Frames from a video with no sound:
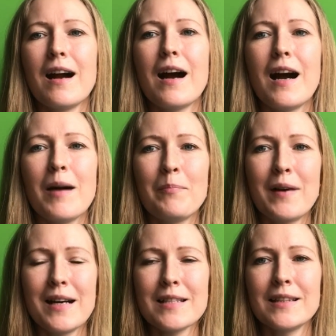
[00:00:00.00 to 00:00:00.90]

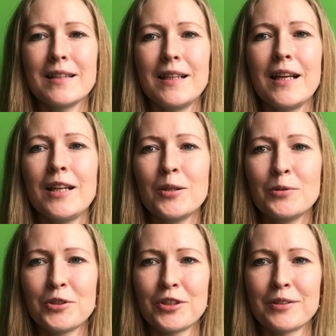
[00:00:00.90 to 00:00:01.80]
опасны для
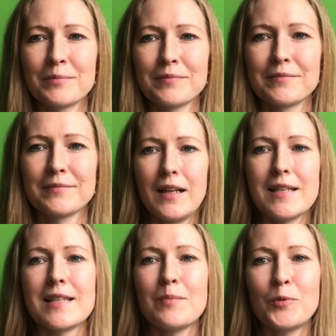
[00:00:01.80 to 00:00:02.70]
лягушек.
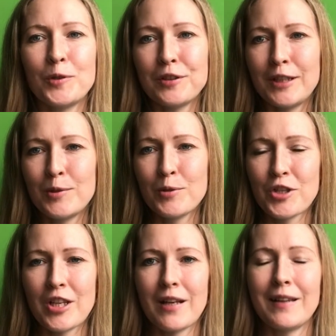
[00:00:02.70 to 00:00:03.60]
Зимуют
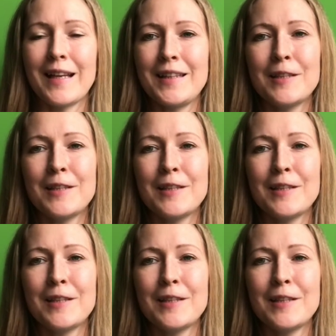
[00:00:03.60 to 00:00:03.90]
лягушки на дне